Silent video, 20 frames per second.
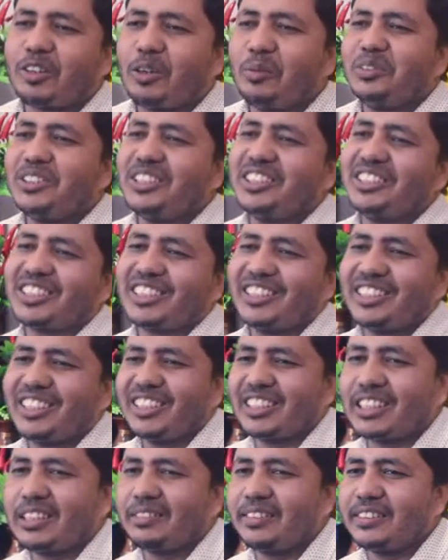কম্পিউটার স্ক্রিনটা
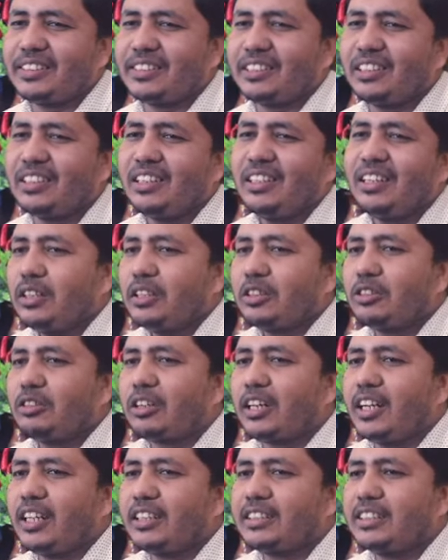দেখতে পাচ্ছেন তো
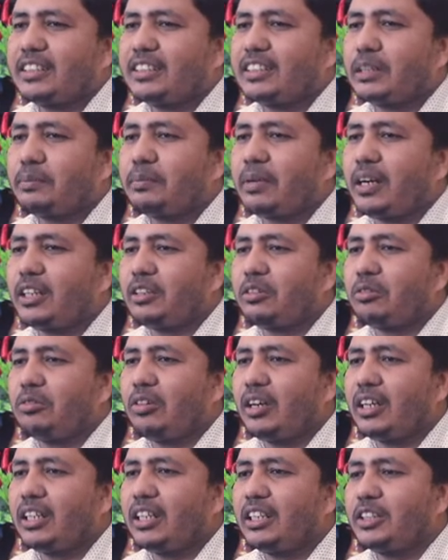ক্লাস সিক্সের পার্ট
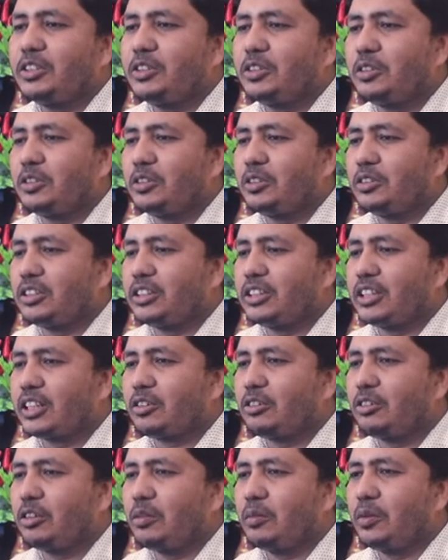ওয়ানের জন্য যেটা
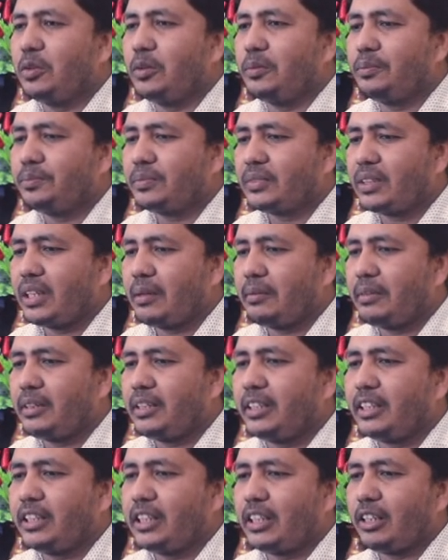করব আমার
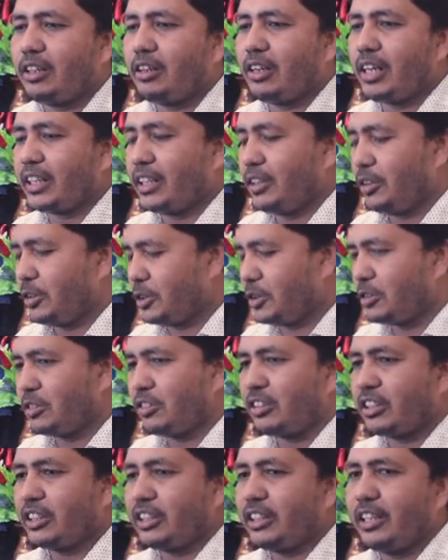এই আগের
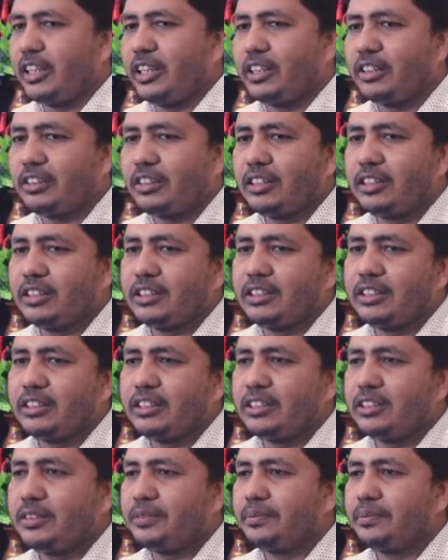অংশগুলোকে ডিলিট করে নিচ্ছি